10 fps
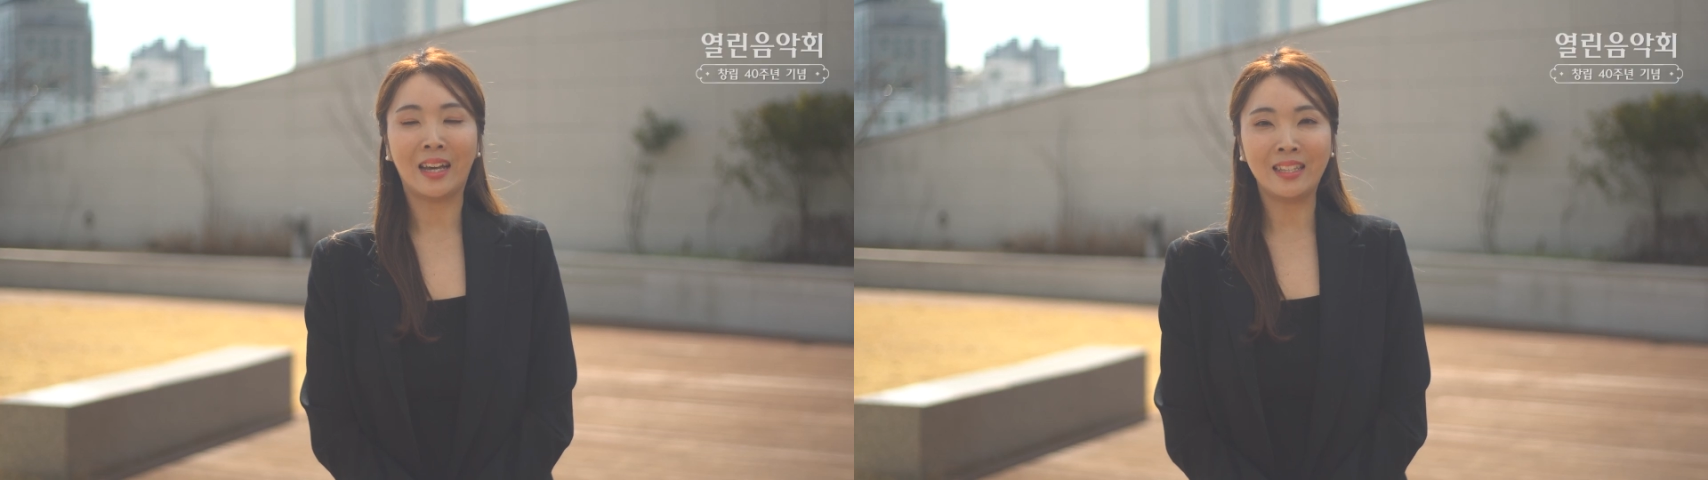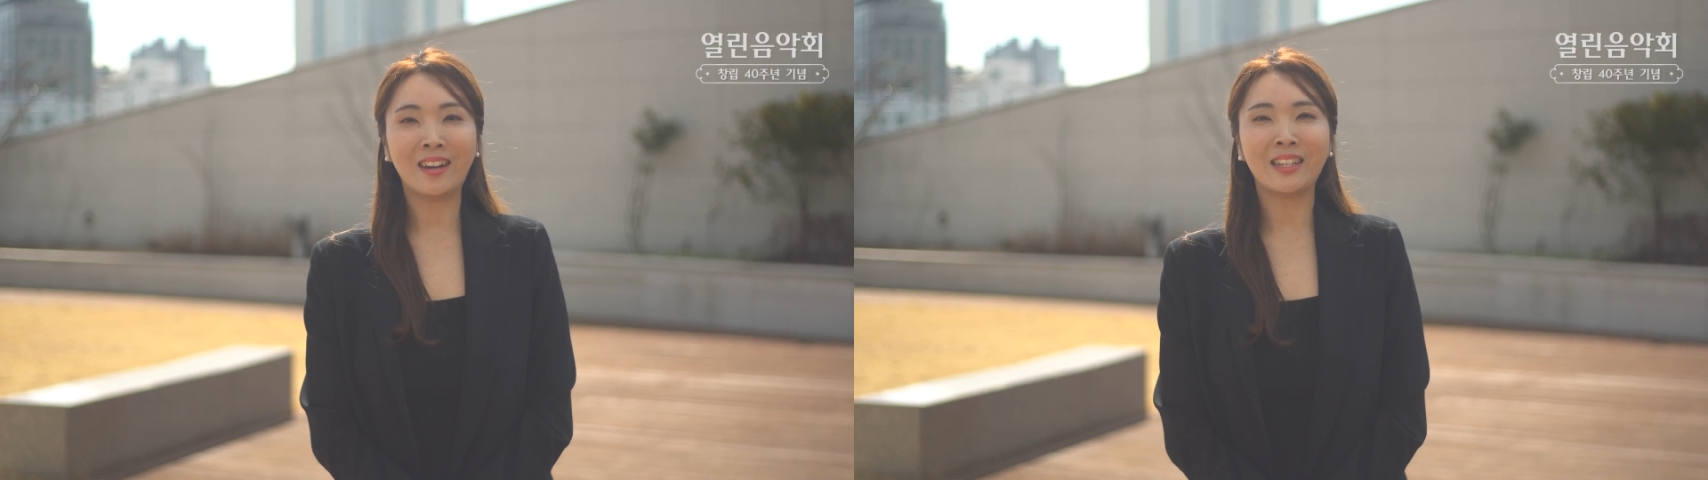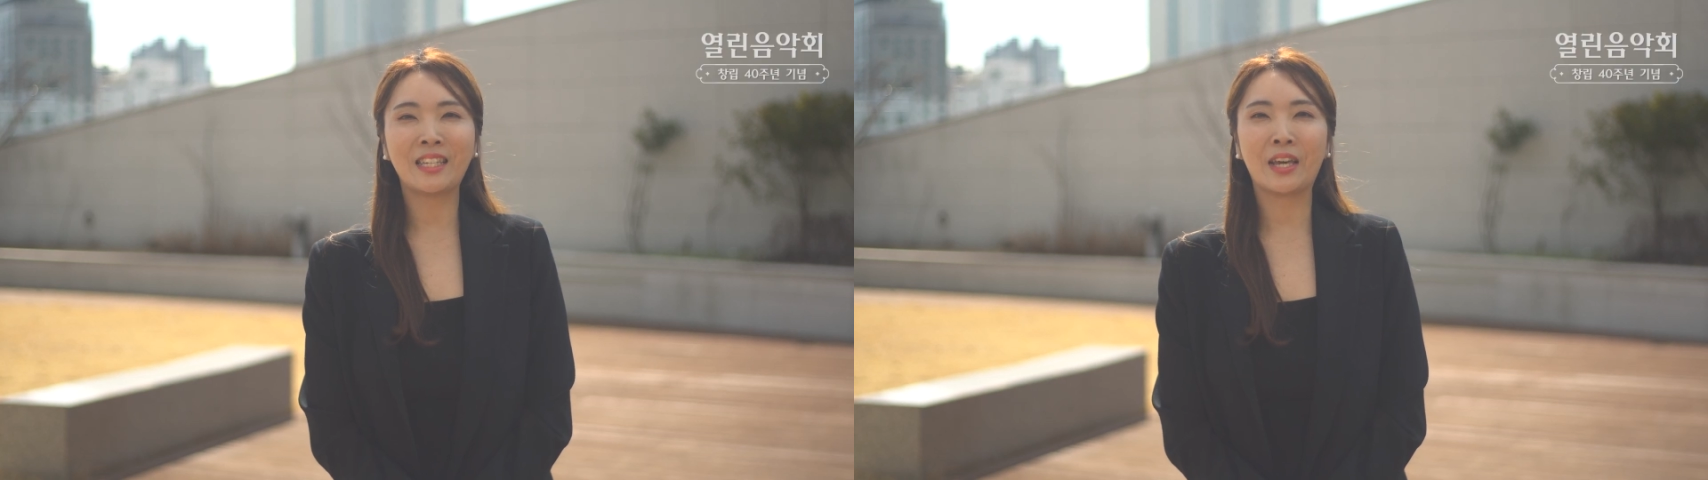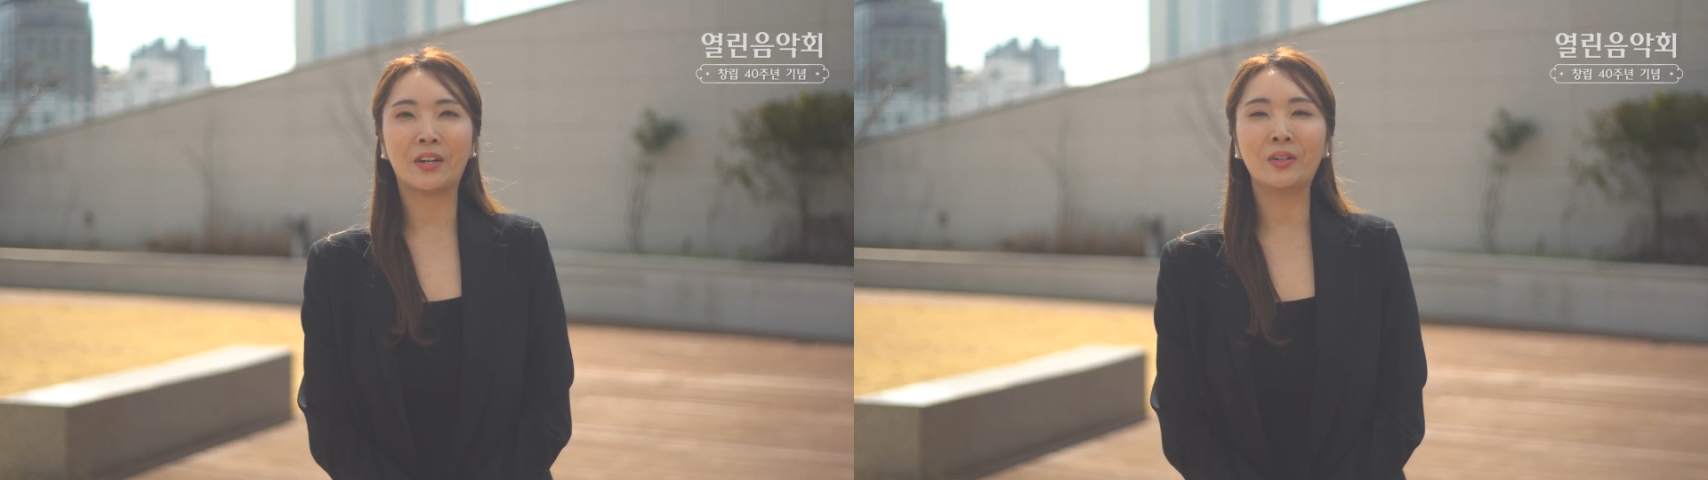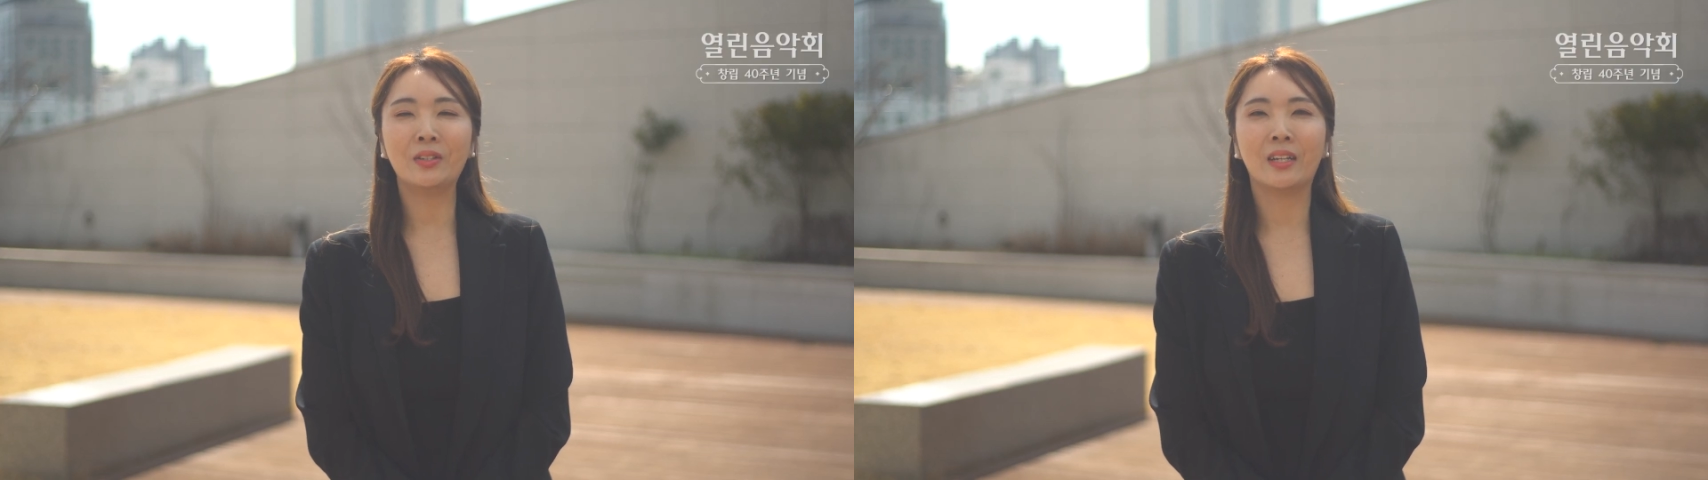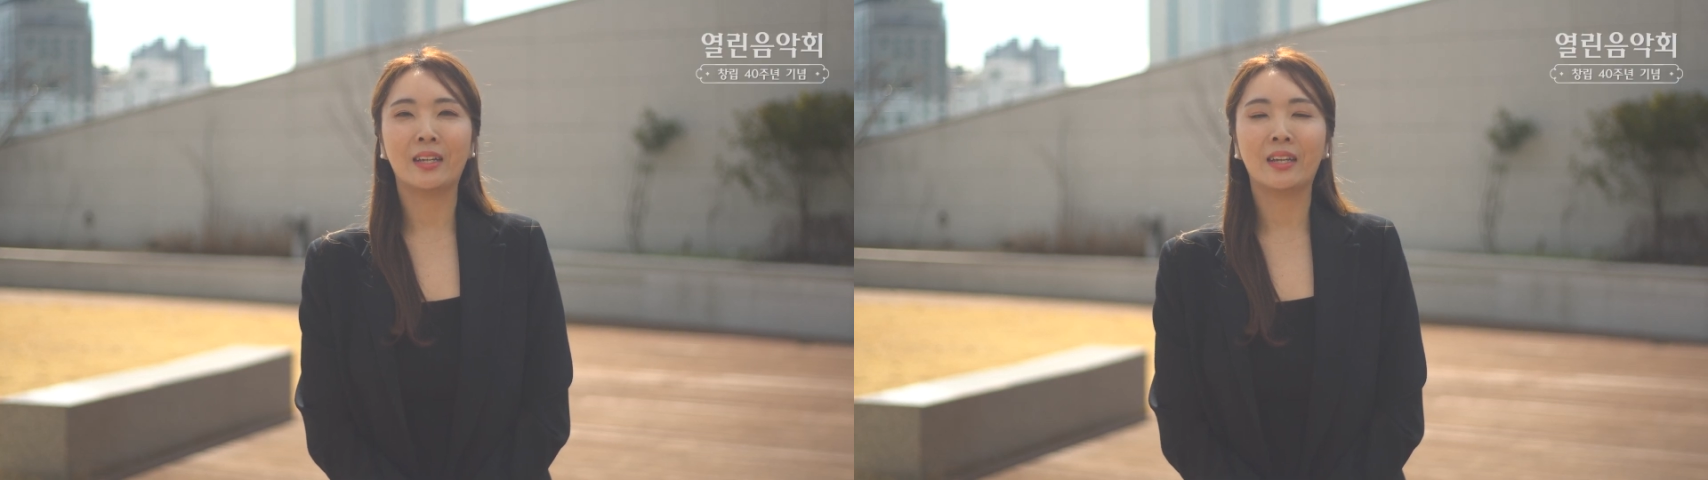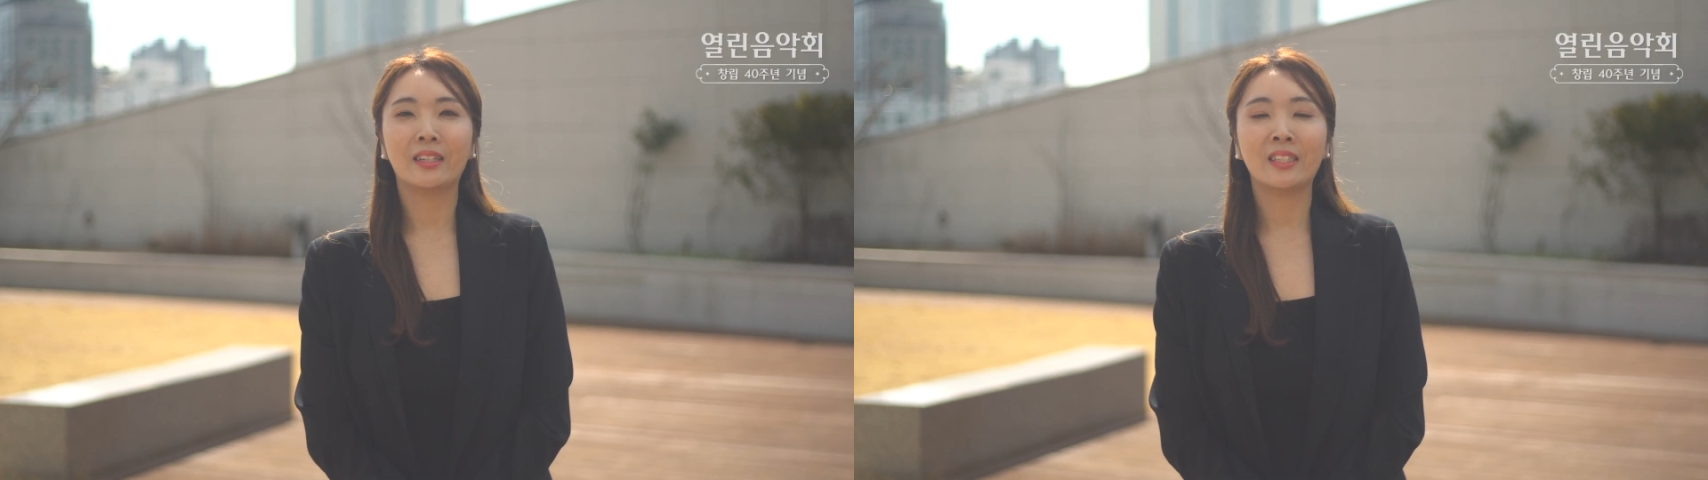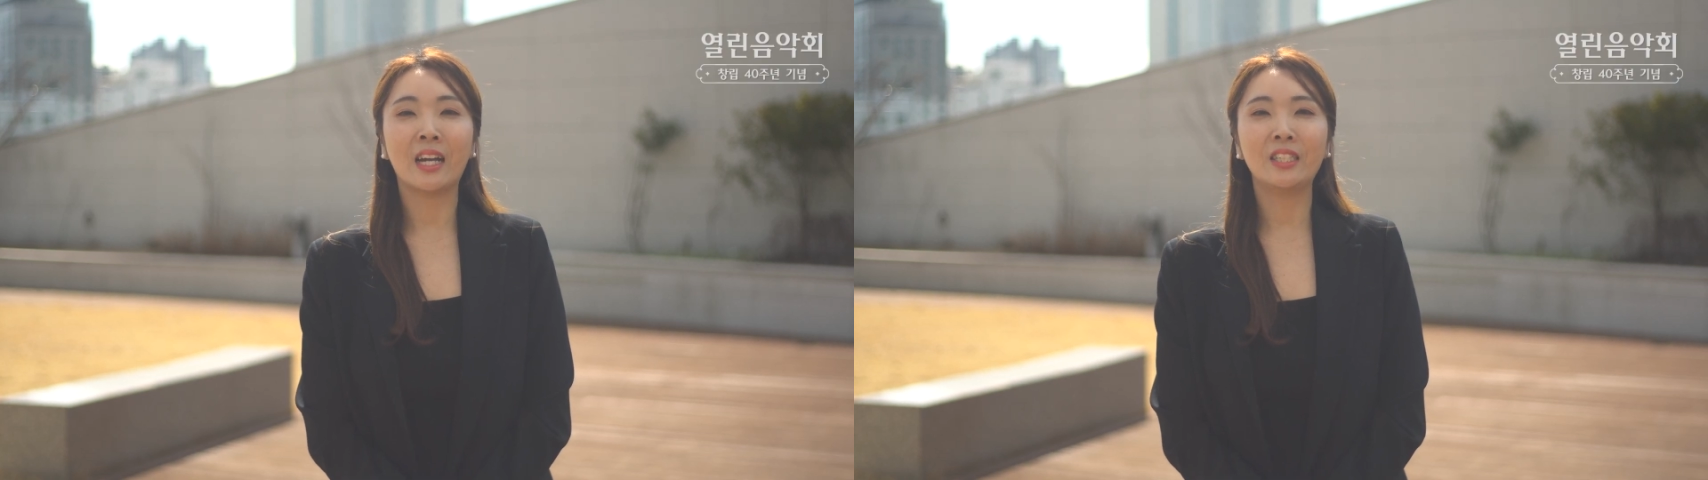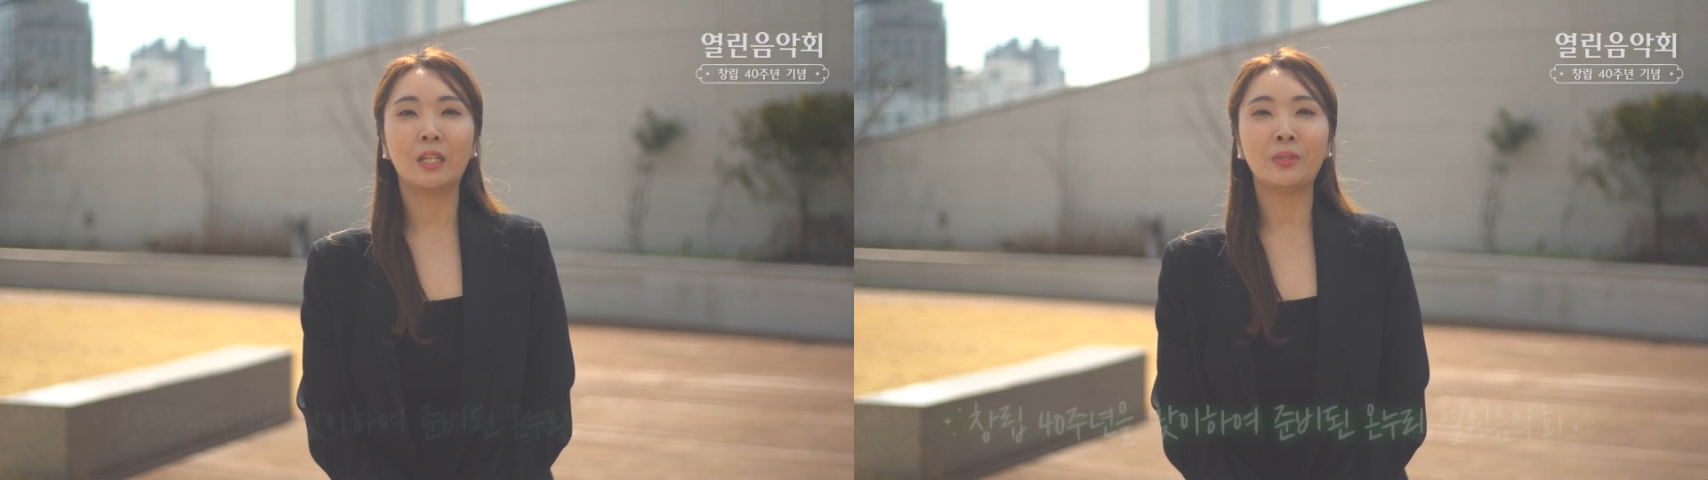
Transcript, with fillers: 안녕하세요. 창립